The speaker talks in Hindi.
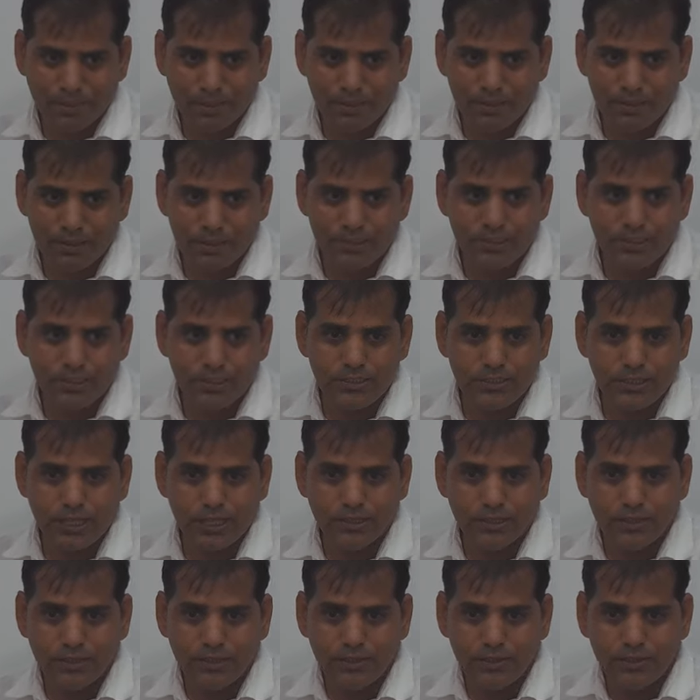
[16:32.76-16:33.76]
या
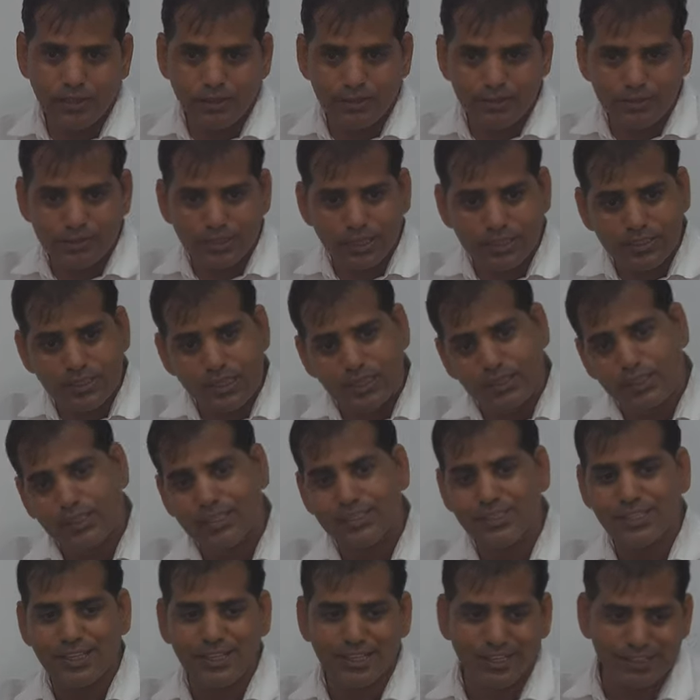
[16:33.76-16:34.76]
जनजाति जनजाति
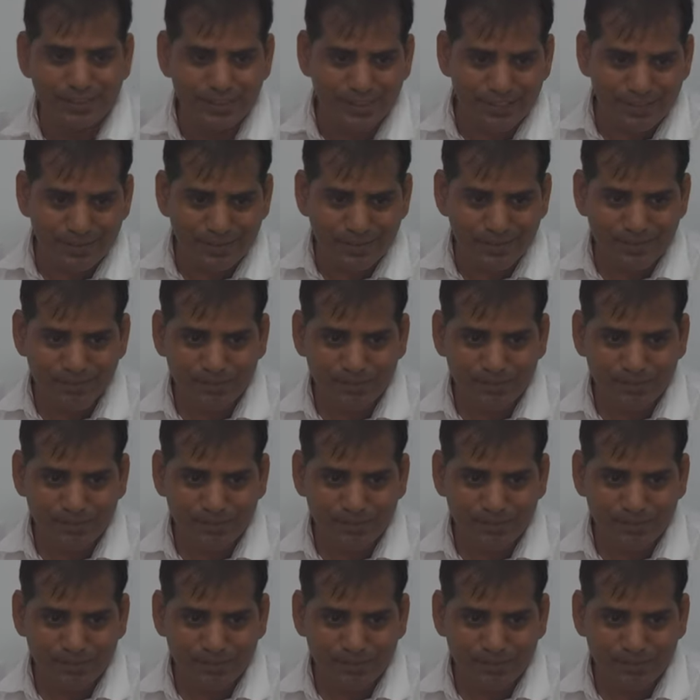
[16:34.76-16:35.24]
किसे कहते हैं